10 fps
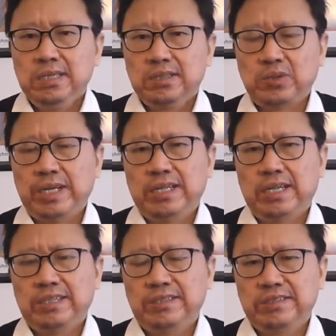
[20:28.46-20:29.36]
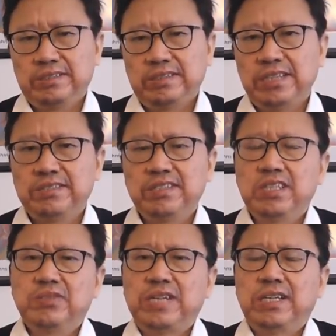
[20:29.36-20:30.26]
所以啊，这些事
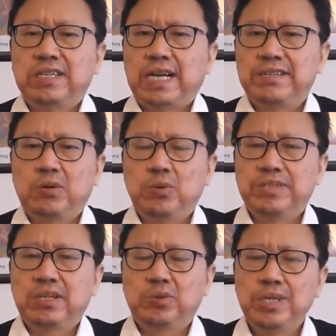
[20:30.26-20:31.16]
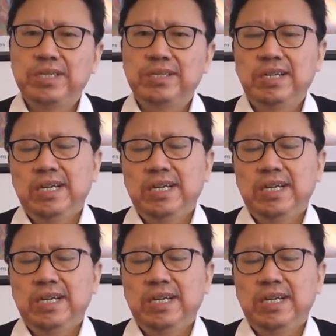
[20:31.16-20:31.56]
情都在还在国际上推进，